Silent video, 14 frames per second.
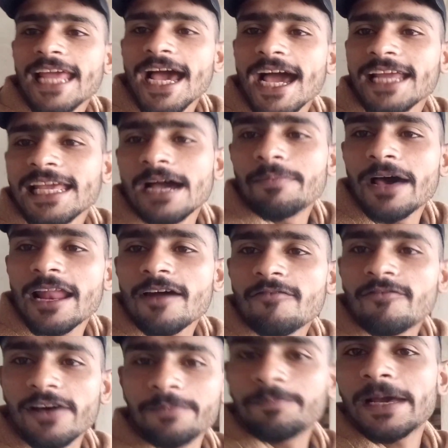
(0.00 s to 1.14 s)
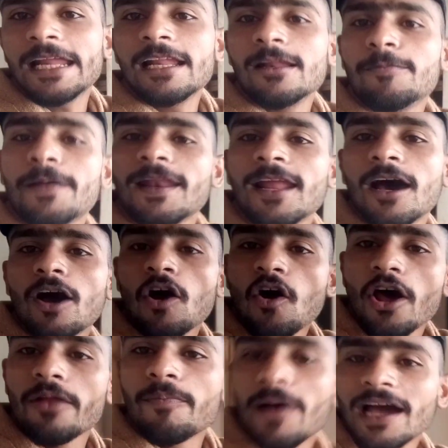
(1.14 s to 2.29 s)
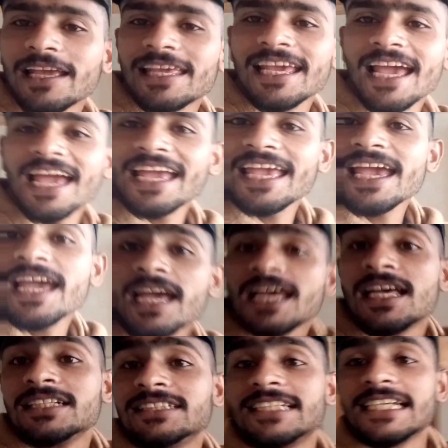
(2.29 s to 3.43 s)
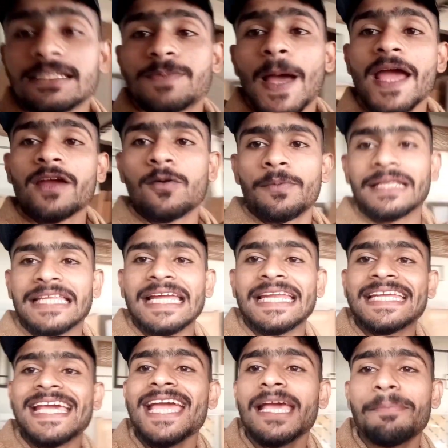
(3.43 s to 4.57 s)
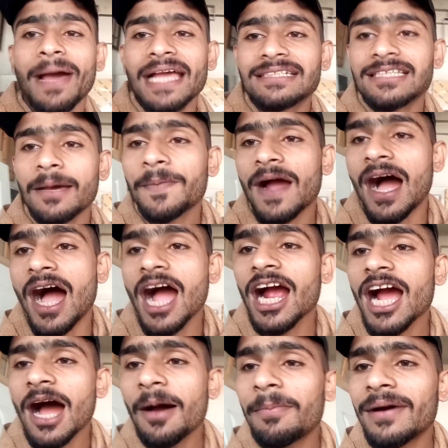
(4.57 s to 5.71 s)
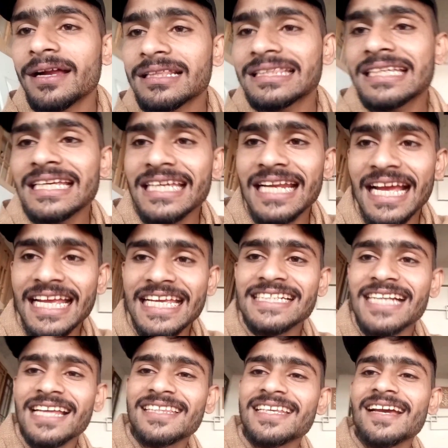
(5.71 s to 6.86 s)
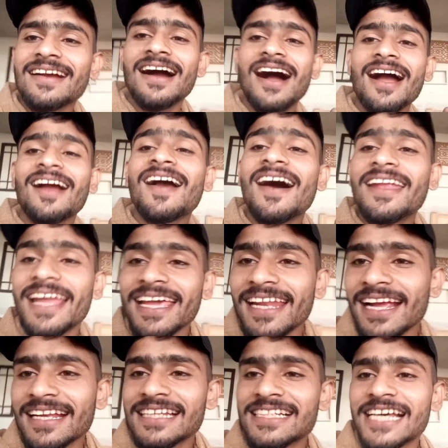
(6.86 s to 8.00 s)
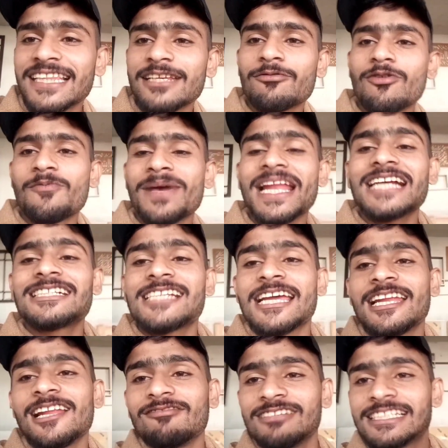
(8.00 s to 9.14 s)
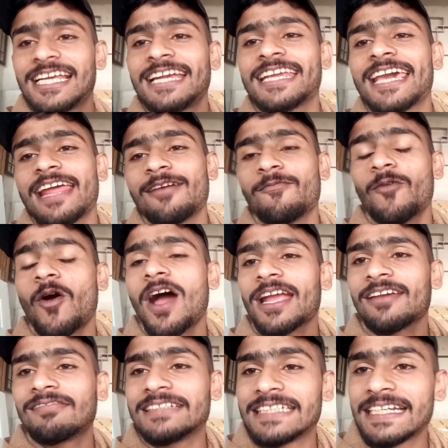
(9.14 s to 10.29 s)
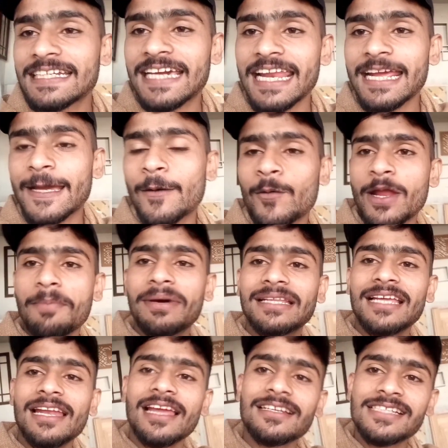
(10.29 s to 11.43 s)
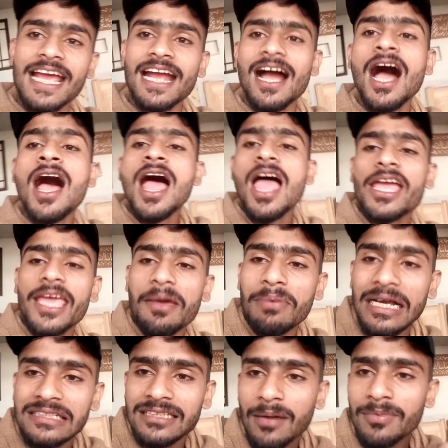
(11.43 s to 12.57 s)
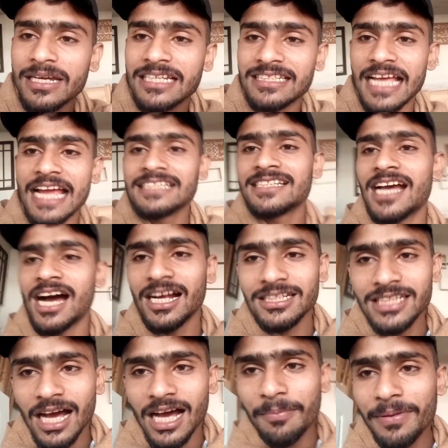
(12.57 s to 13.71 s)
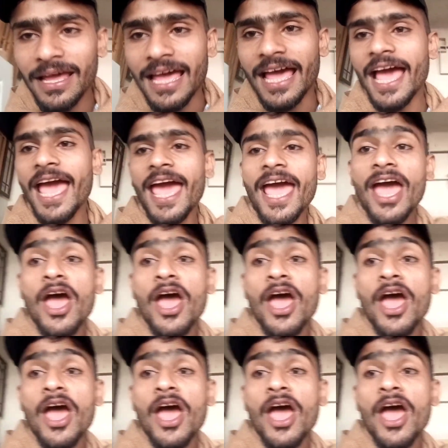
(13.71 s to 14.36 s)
ये आ गया हमारा वन पैनल पल्ला और बाकी है कि जिस भाई को पता नहीं है कि भाई साहब कहाँ कहाँ भर्ती रखी जाती है कहाँ कहाँ नहीं रखी जाती वो मेरा चैनल विज़िट करें वो आके विज़िट करेंगे उन्हें पता लग जाएगा कि भाई साहब डिज़ाइन जहाँ जहाँ पे है